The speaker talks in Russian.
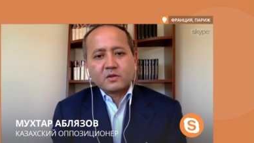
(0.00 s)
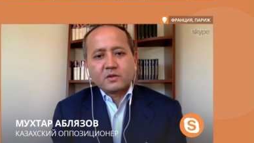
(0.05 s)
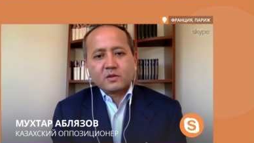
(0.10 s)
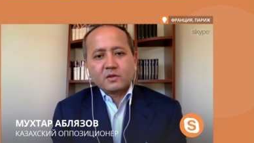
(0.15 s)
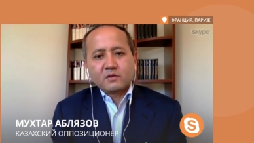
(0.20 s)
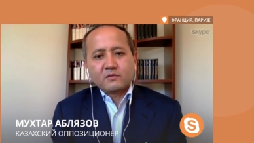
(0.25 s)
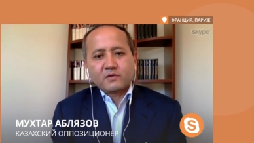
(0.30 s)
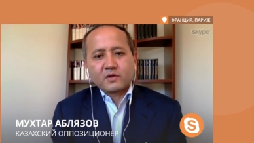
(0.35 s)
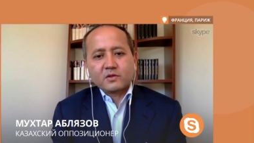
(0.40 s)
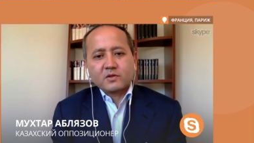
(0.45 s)

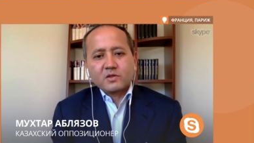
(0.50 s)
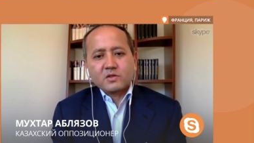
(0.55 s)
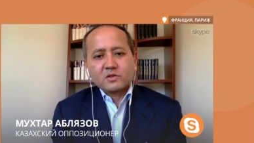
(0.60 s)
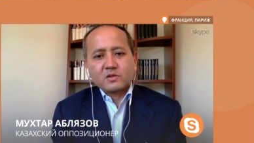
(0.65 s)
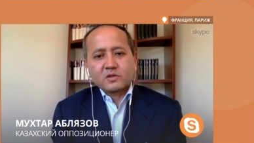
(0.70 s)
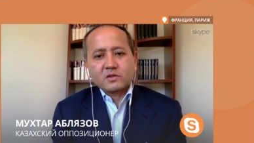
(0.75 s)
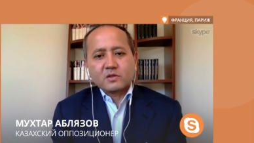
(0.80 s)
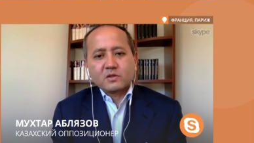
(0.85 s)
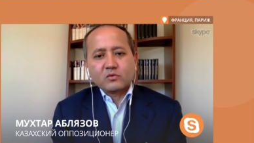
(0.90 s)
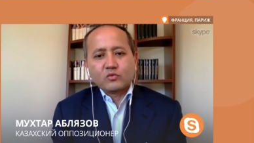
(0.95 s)
и
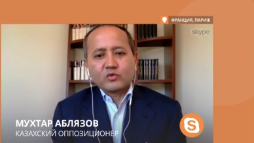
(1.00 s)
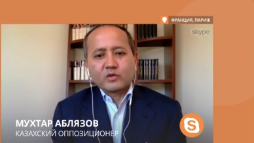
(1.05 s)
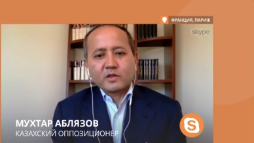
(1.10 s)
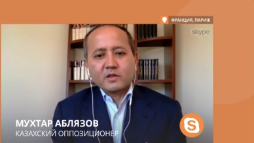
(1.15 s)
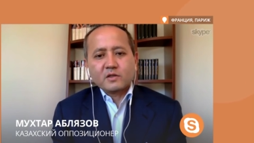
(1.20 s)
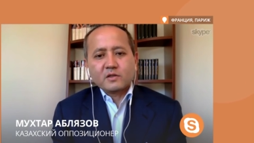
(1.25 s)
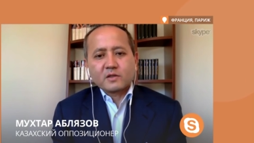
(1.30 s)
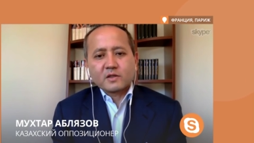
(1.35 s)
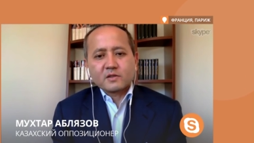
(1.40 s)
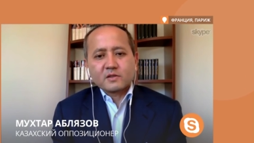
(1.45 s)
фактически
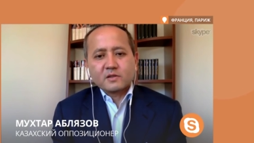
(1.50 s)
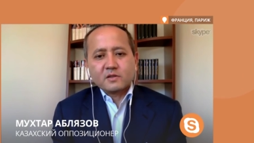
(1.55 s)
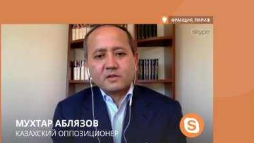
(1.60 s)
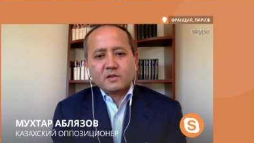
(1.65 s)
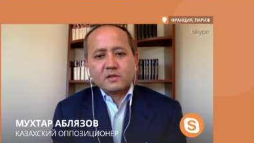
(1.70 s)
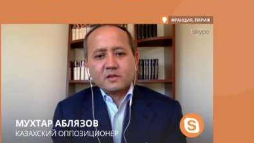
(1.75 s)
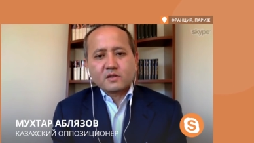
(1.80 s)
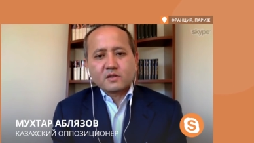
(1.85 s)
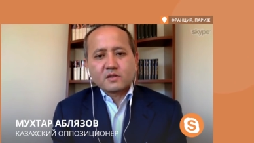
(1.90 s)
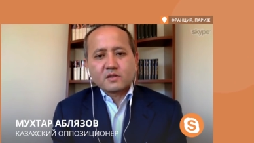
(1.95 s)
Украина,
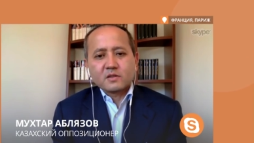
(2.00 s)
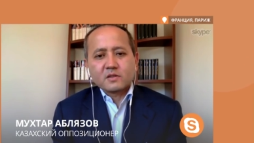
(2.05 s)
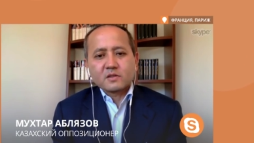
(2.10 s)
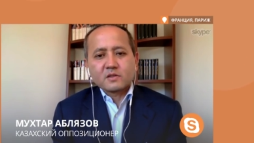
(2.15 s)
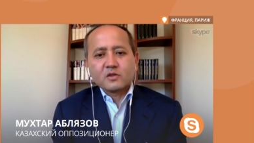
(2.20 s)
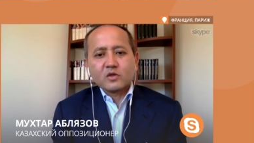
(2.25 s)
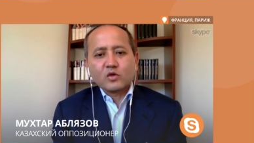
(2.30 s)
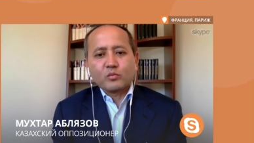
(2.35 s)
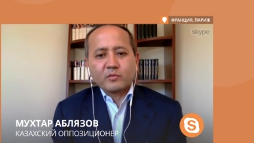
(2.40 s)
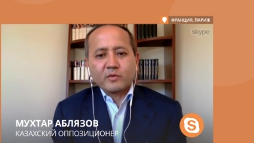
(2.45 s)
Россия
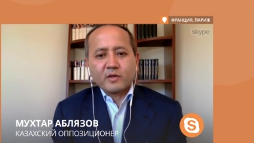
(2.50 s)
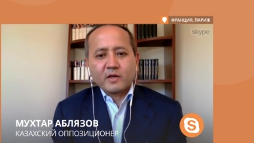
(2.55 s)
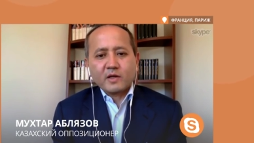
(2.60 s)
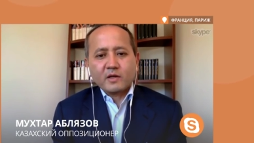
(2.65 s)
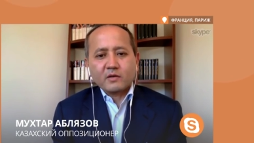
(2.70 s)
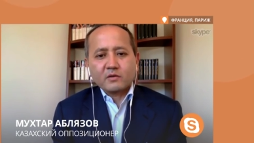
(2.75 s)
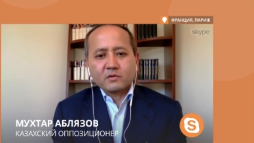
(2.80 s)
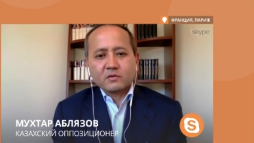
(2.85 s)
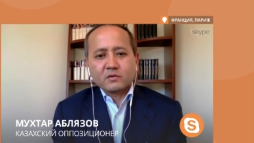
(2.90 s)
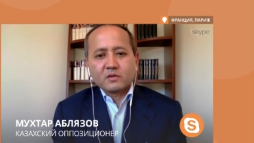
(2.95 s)

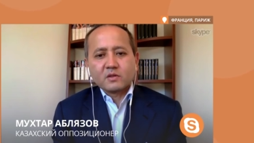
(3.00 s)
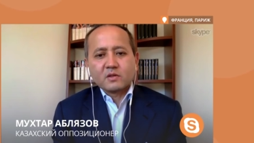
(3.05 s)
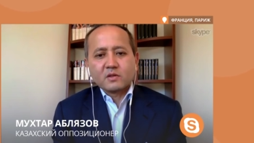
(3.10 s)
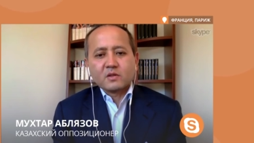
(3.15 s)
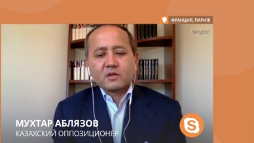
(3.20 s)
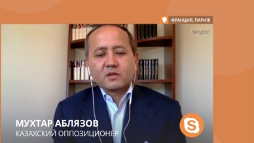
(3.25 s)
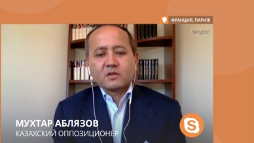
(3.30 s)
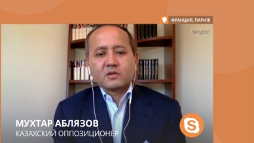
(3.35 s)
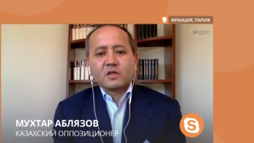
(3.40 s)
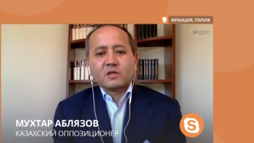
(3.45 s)
злоупотребляет
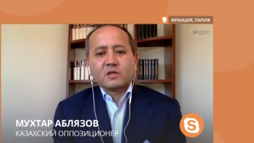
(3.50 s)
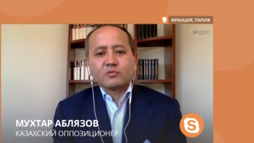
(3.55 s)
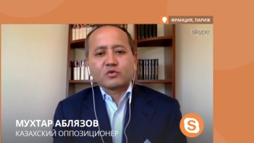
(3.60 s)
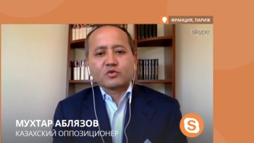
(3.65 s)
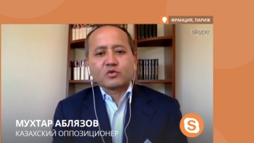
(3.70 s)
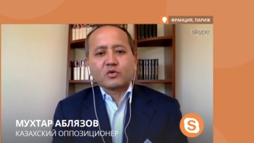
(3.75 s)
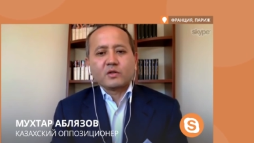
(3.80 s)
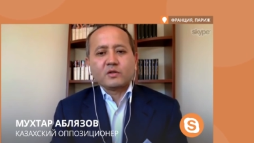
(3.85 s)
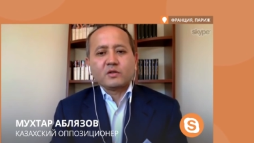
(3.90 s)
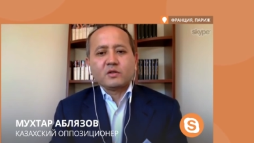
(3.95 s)
тем,
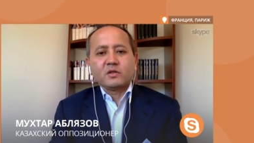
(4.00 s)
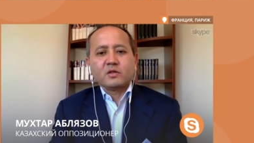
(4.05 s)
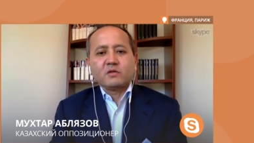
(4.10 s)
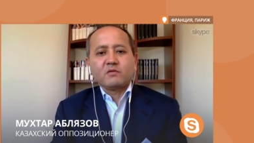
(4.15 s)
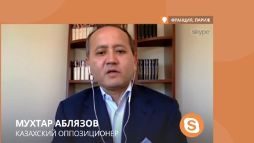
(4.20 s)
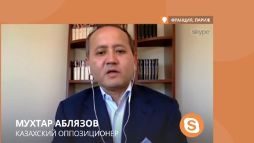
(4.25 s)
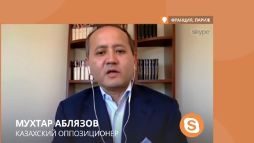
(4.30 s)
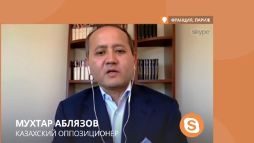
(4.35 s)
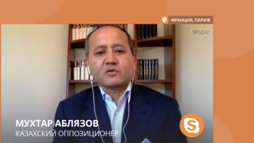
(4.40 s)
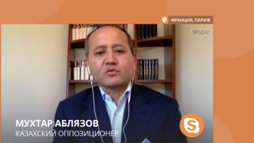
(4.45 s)
что они
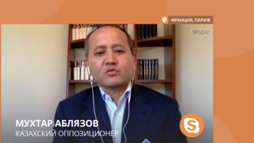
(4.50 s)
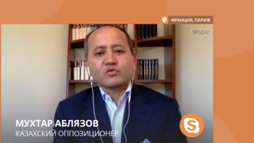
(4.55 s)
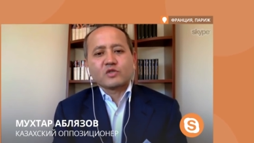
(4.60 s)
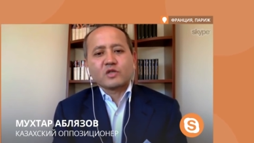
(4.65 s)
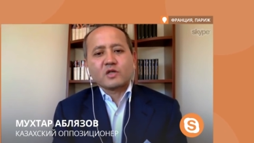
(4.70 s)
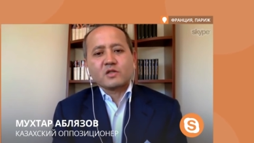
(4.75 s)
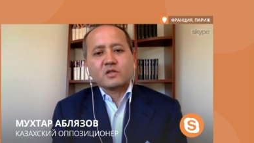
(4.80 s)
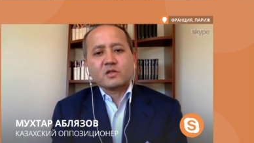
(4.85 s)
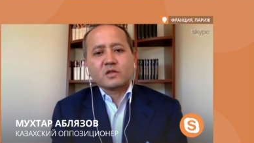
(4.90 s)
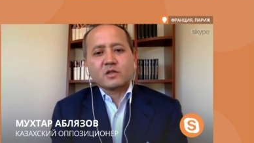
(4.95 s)
являются
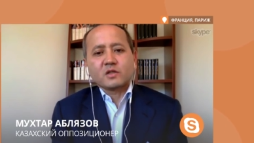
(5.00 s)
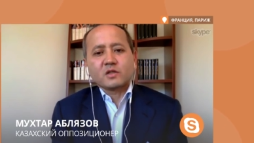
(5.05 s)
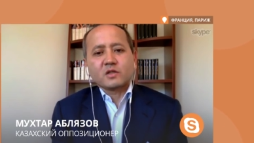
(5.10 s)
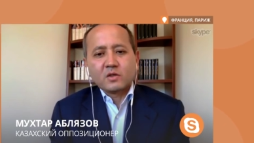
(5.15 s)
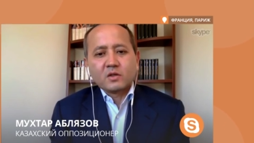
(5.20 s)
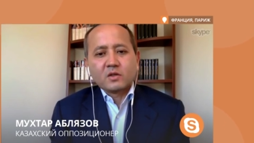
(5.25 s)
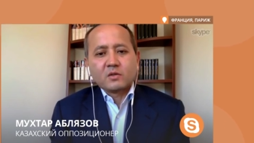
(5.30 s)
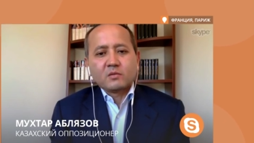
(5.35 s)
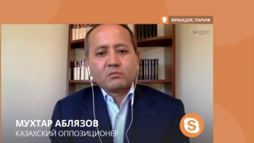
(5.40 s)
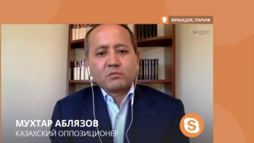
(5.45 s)

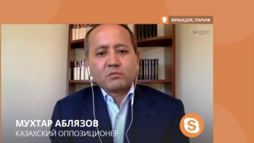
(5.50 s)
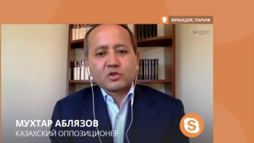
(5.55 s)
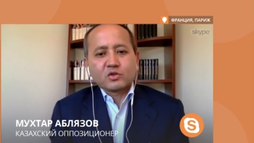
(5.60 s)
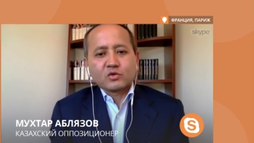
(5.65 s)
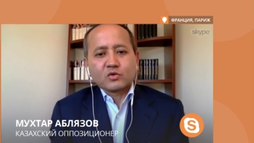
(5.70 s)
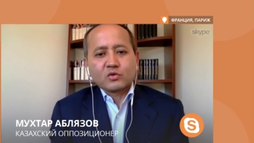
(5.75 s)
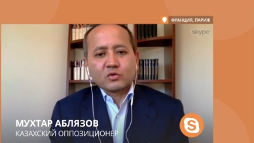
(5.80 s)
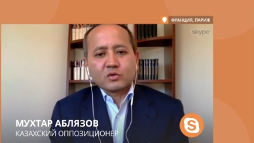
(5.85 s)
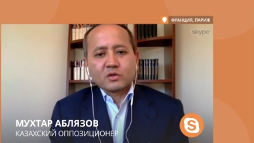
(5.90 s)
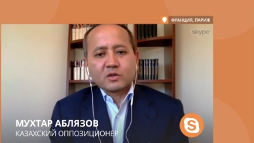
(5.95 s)
участниками
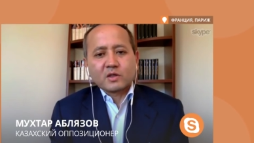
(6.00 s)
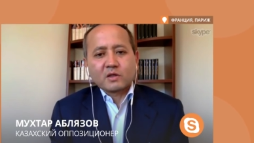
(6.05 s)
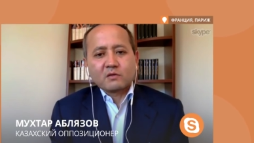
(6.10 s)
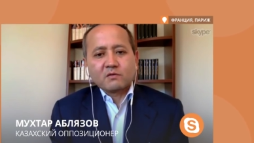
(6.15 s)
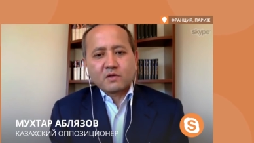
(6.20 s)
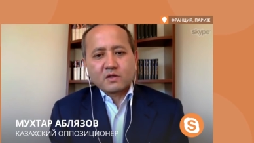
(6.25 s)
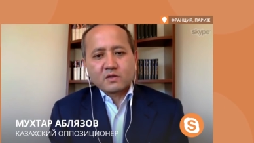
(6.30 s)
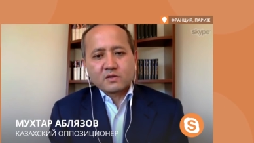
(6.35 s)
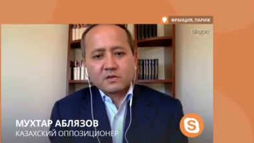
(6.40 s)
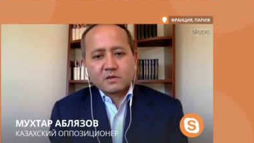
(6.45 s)
международной
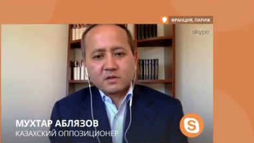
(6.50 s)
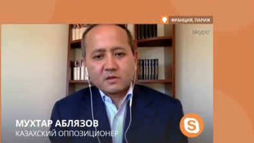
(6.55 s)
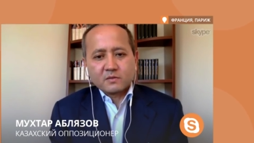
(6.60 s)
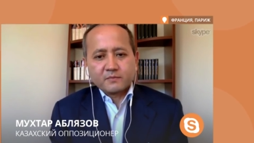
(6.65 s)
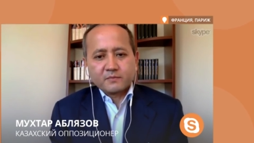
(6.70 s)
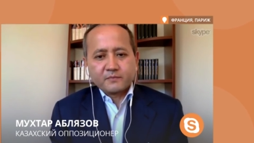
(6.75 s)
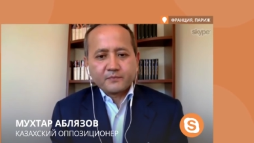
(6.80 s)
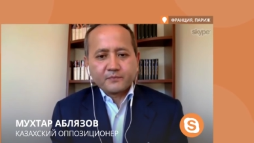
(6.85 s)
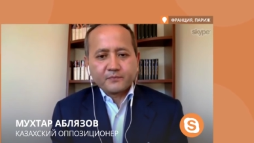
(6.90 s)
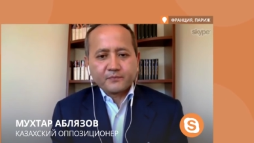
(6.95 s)

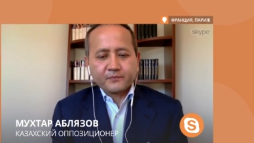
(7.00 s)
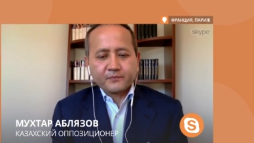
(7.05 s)
конвенции.